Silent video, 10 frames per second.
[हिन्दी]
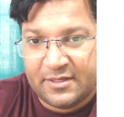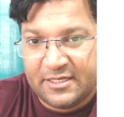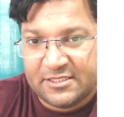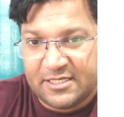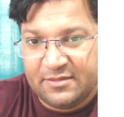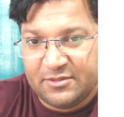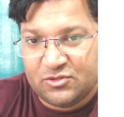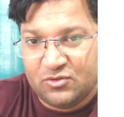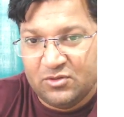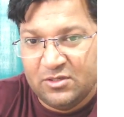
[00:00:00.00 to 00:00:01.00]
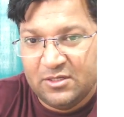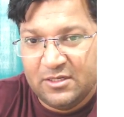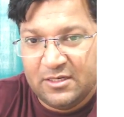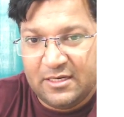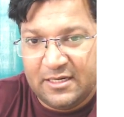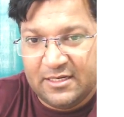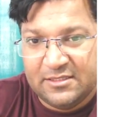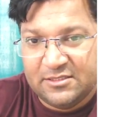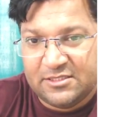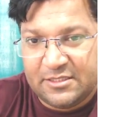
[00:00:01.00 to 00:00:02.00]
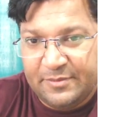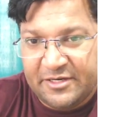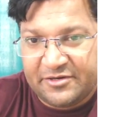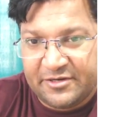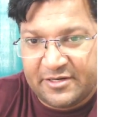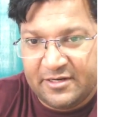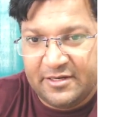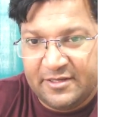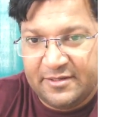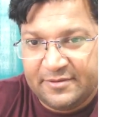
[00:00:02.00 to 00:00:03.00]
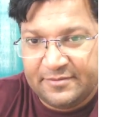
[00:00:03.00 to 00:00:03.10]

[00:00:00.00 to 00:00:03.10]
कैसा है बच्चों अनसीमेट्रिकल है